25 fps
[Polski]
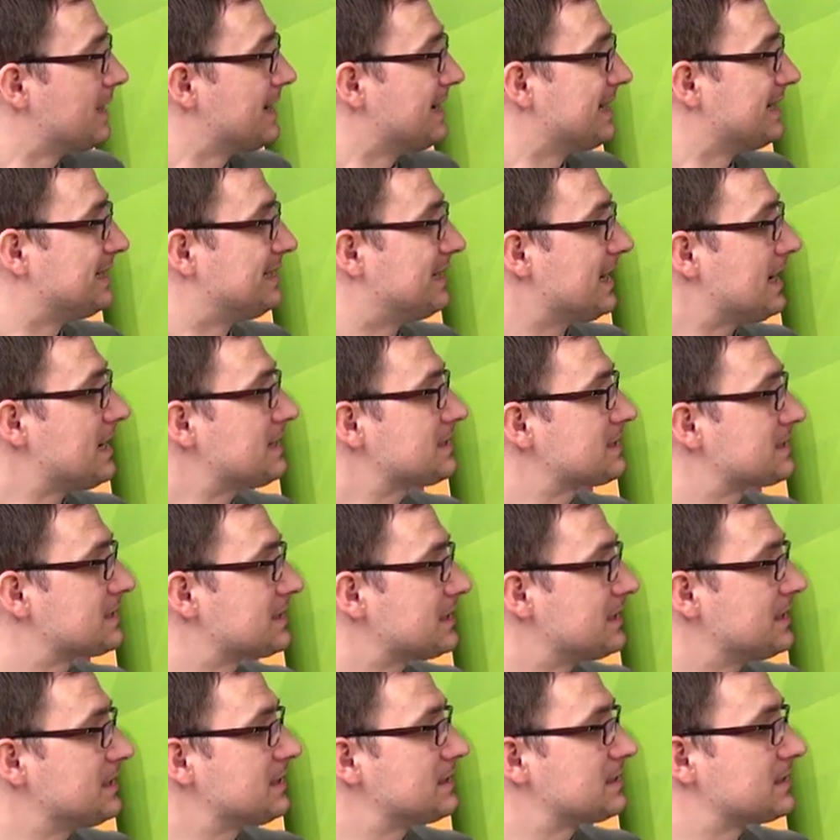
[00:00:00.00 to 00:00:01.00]
Das
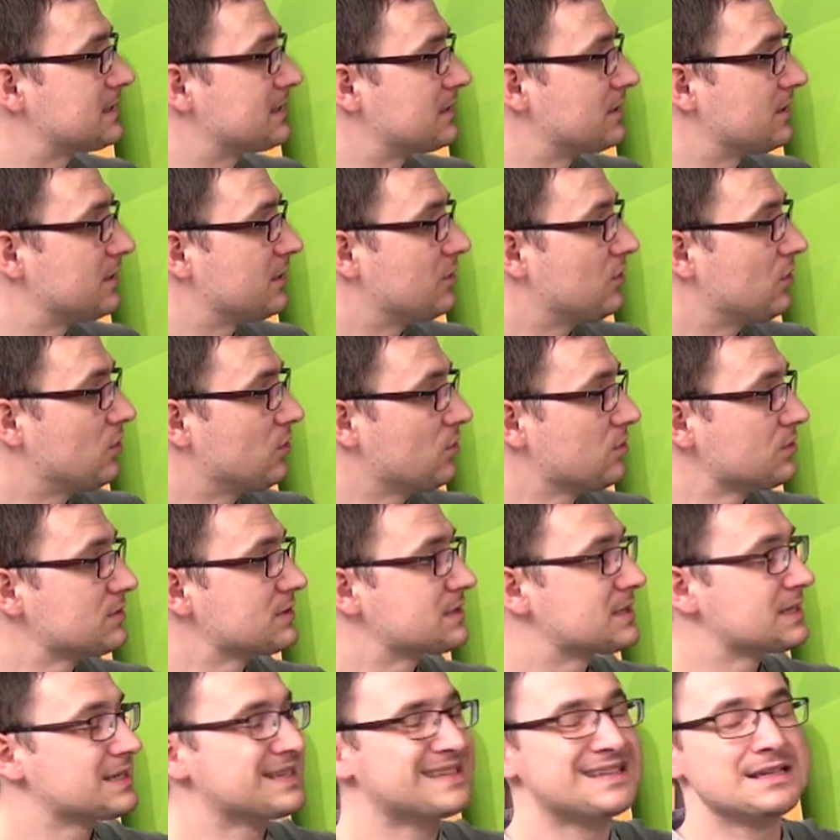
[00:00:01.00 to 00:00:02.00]
ist
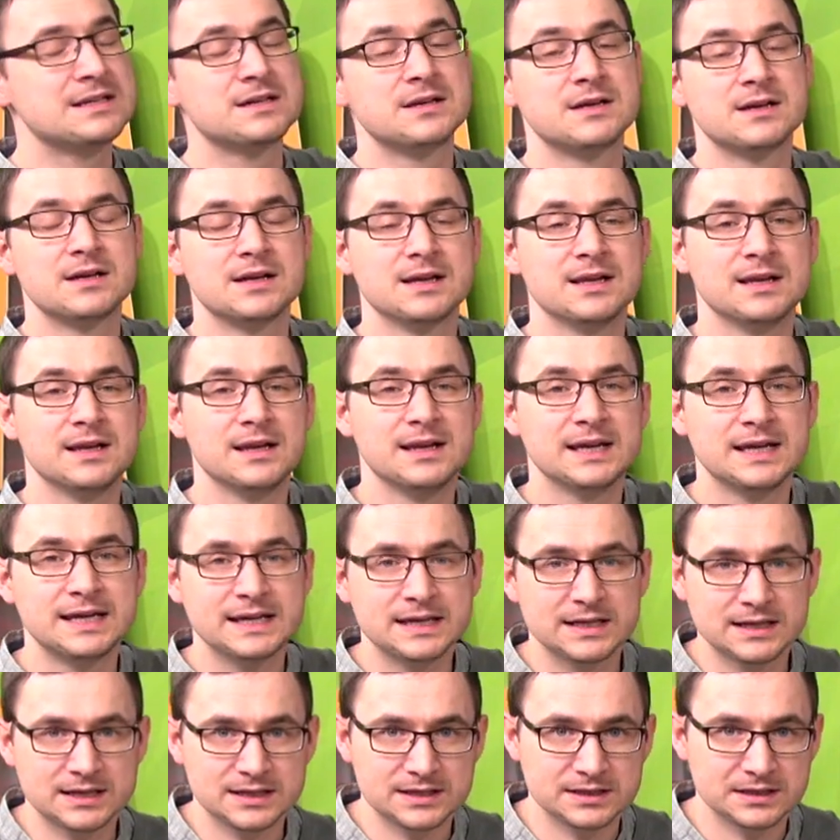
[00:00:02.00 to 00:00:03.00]
unsere
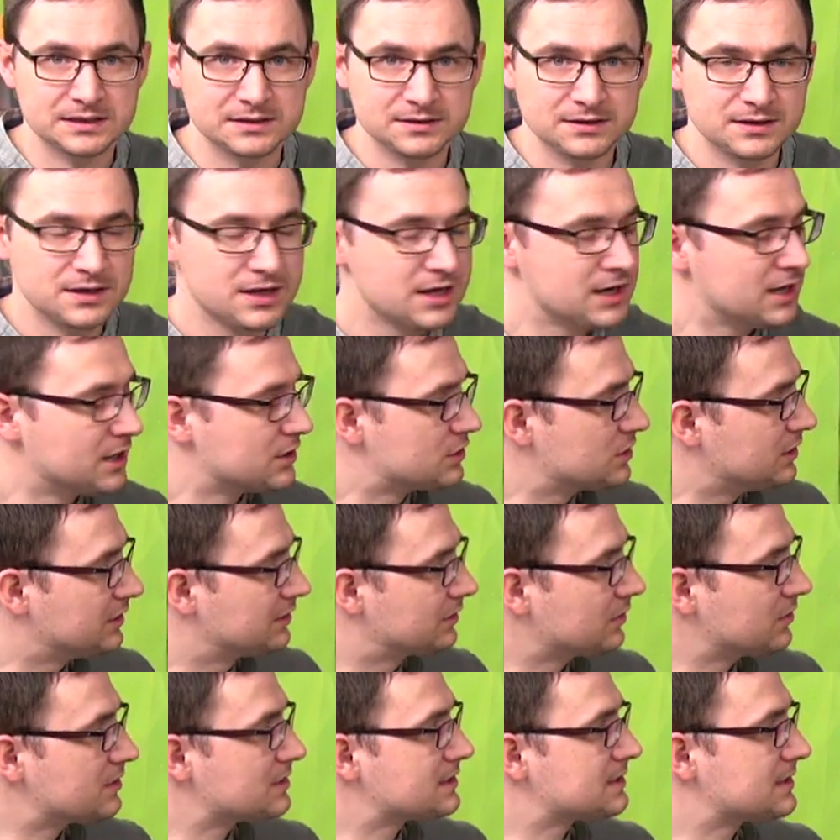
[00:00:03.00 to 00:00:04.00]
Lehrerin. Czyli
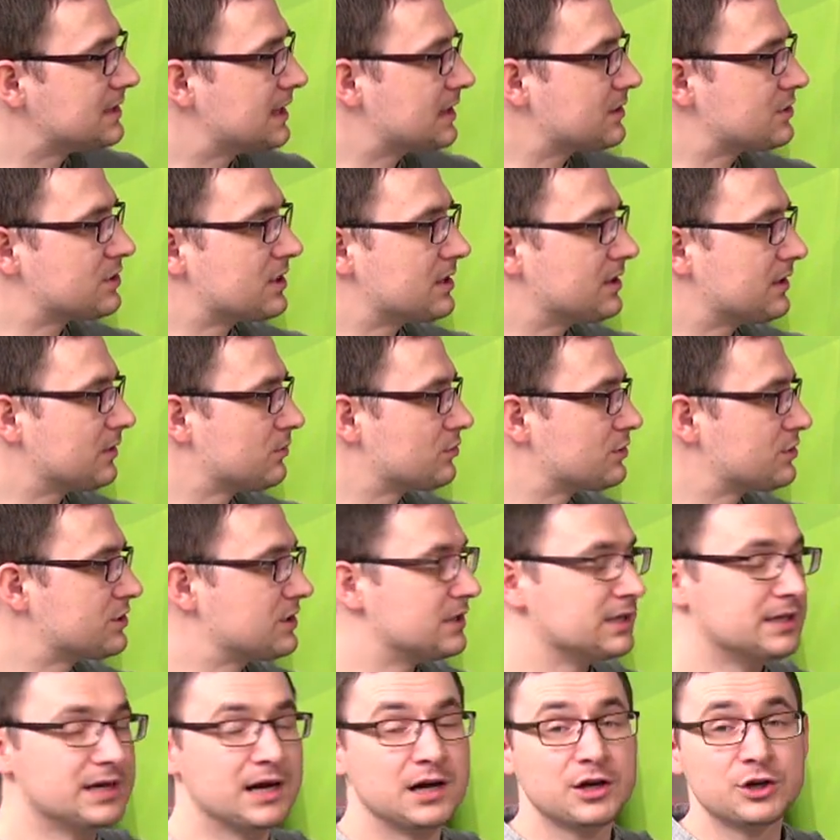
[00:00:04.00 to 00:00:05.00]
to jest nasza
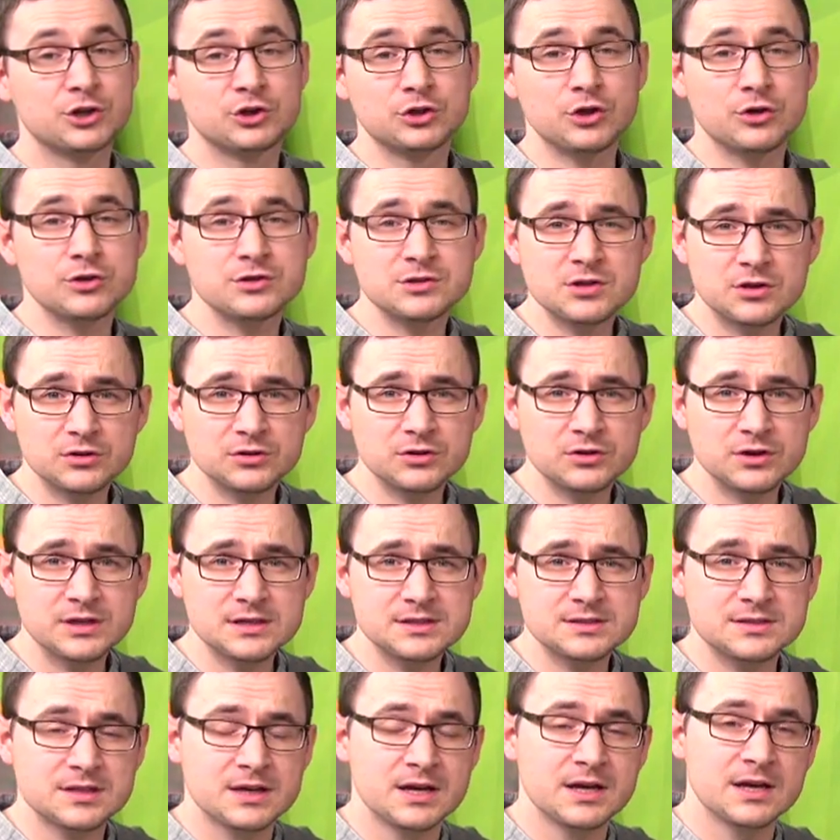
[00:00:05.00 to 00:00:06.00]
nauczycielka. Kto co to
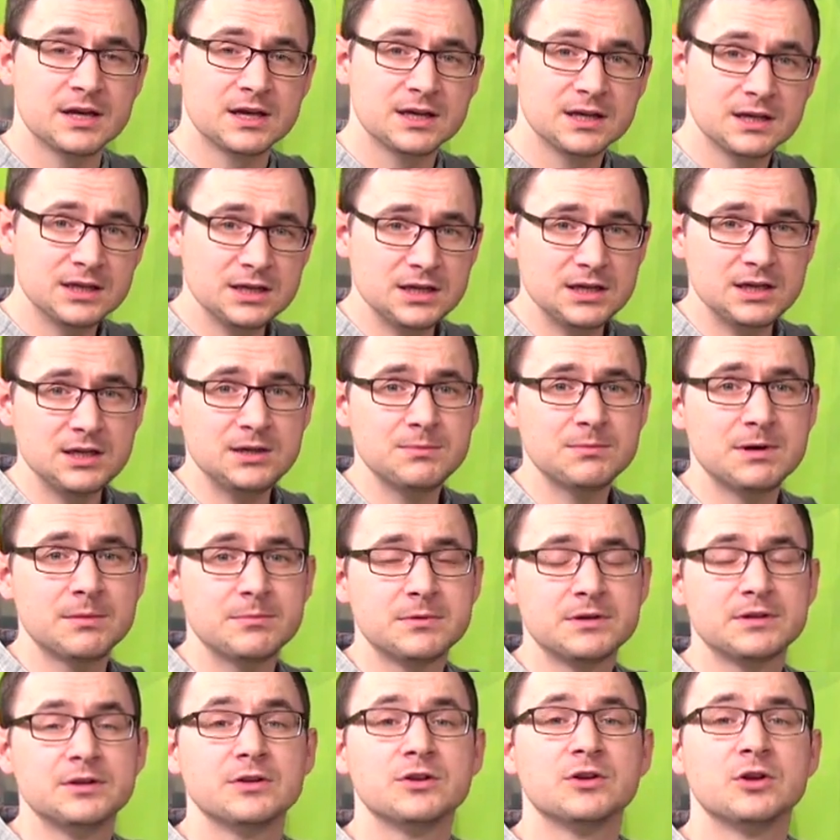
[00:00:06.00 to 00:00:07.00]
jest i
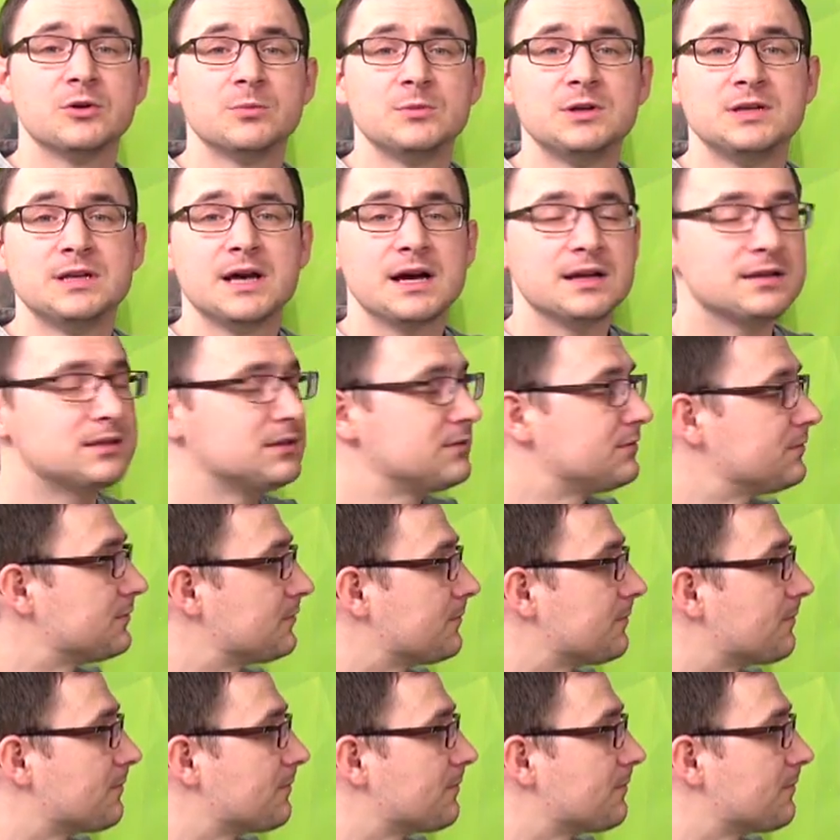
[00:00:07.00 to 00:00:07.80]
mamy nominatyw.